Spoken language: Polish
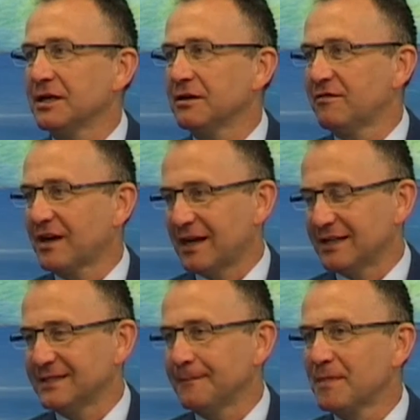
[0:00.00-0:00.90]

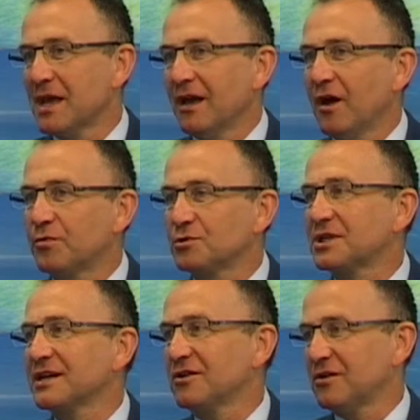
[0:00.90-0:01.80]
wakacji. Oprócz
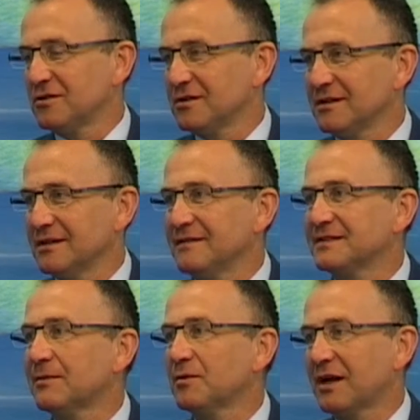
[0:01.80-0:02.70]
tego w
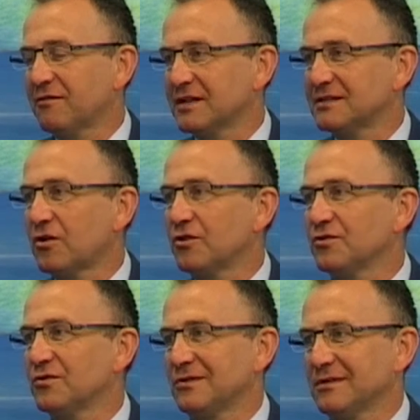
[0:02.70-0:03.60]
samym
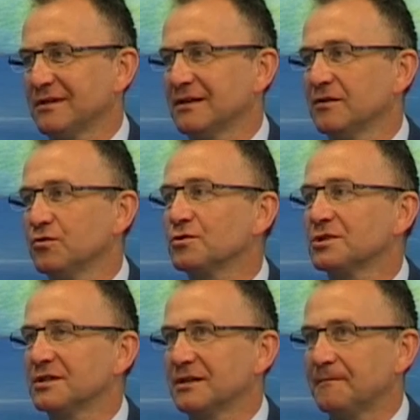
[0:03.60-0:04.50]
Akwazdroju
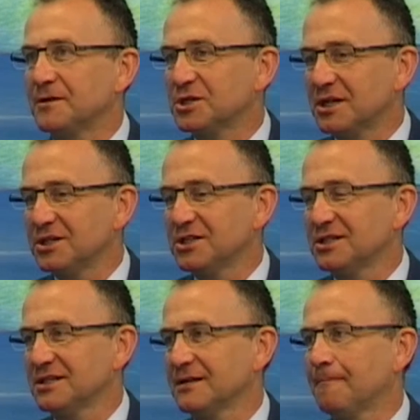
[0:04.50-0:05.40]
już
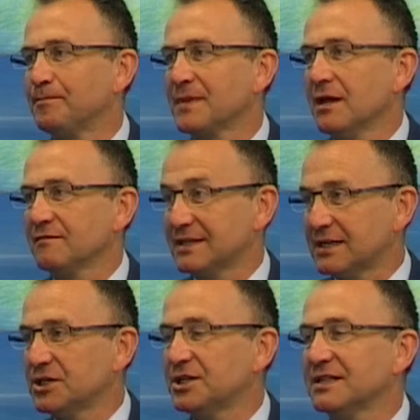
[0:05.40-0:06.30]
sześć, w
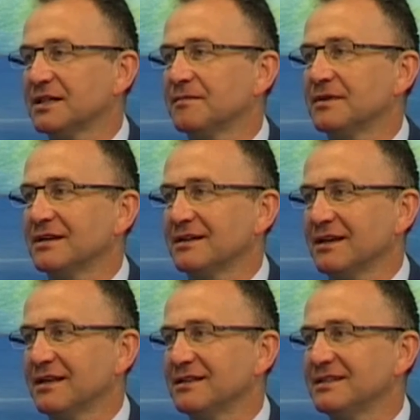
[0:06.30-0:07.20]
zasadzie siedem
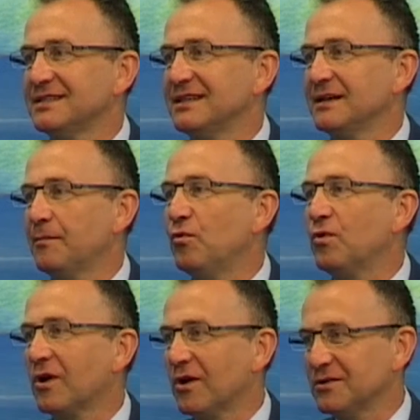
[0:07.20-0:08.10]
edycji
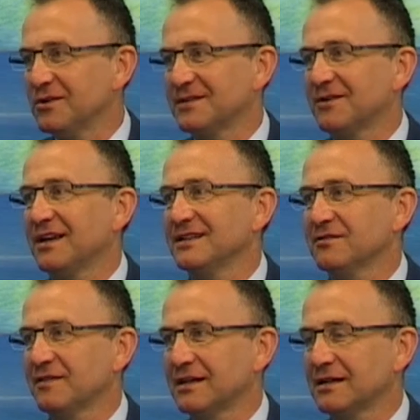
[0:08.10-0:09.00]
półkolonii
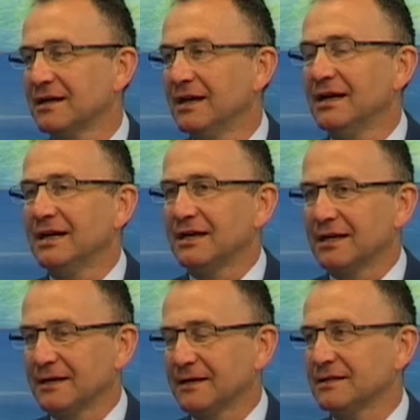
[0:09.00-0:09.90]
zorganizowanych
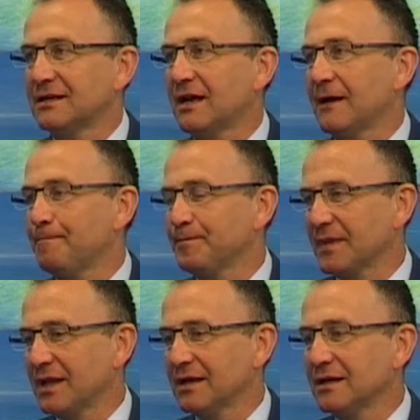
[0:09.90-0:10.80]
E, dla
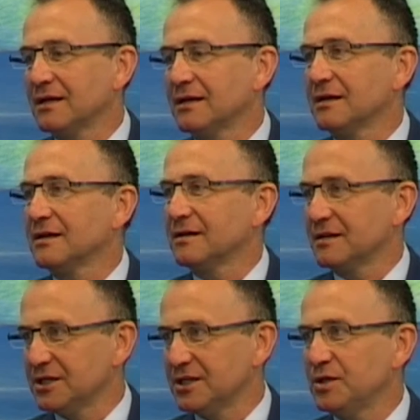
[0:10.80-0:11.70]

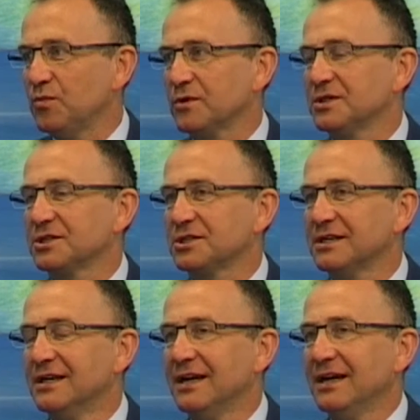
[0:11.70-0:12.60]
e, dzieci i
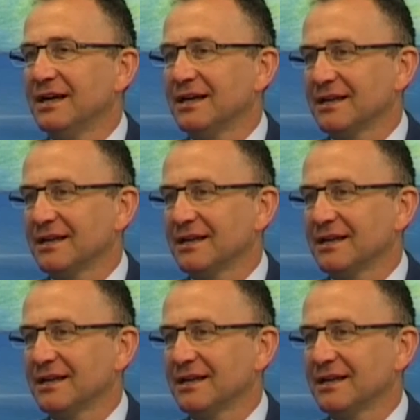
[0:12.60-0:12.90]
młodzieży, e,